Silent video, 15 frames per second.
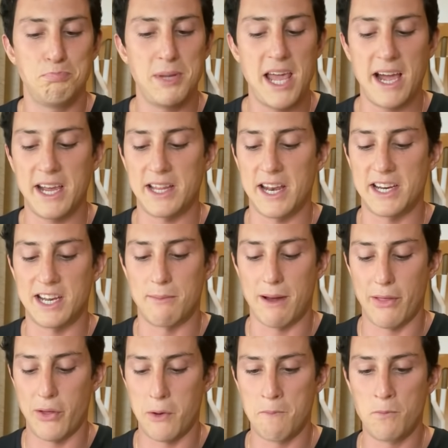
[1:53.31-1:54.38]
Y aquí tenéis el
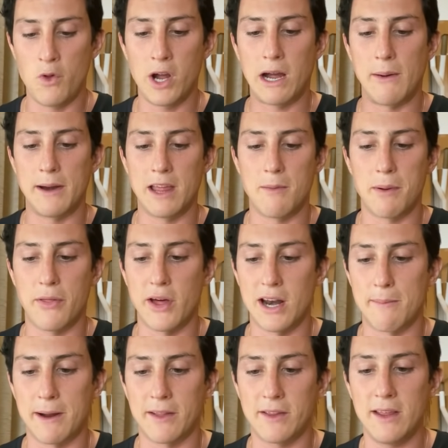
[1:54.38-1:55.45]
mazo. No acaba ni de empezar
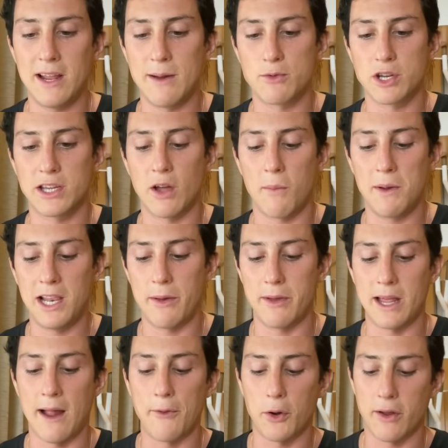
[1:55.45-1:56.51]
la partida, le hemos quitado mil de
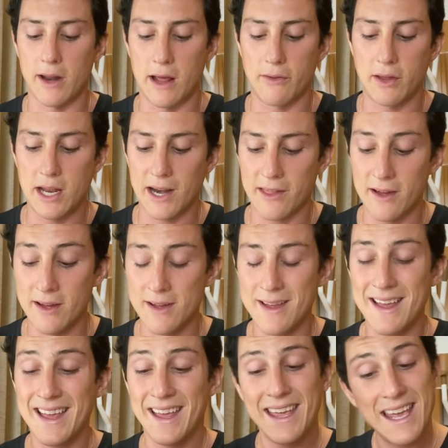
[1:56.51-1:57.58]
vida a la torre de la izquierda,
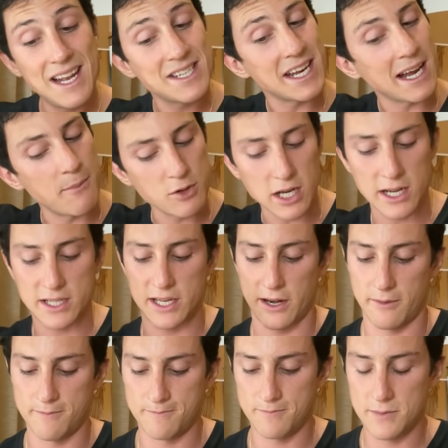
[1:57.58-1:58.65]
y le sacamos el elixir.